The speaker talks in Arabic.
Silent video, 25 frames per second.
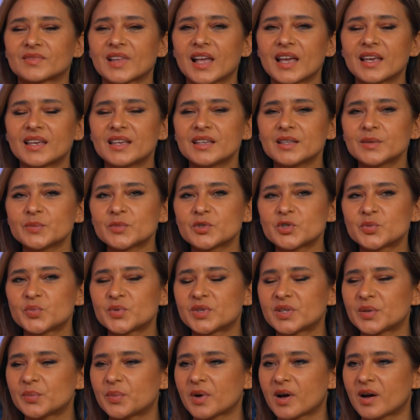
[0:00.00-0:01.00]
اكيد مش
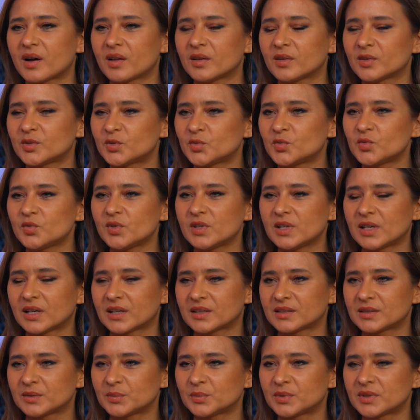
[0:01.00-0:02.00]
بتبقى على طول
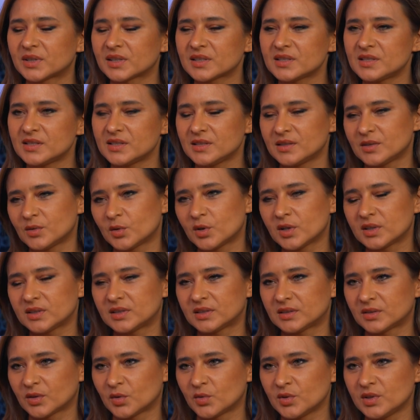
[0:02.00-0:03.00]
يعني بتاخدي وقت
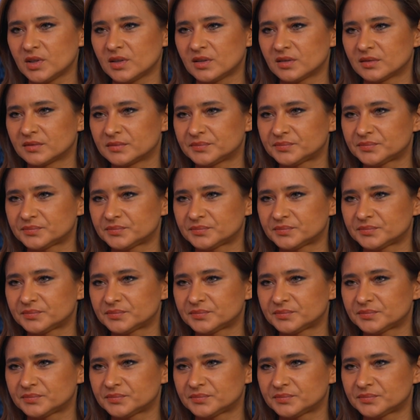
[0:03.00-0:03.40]
طويل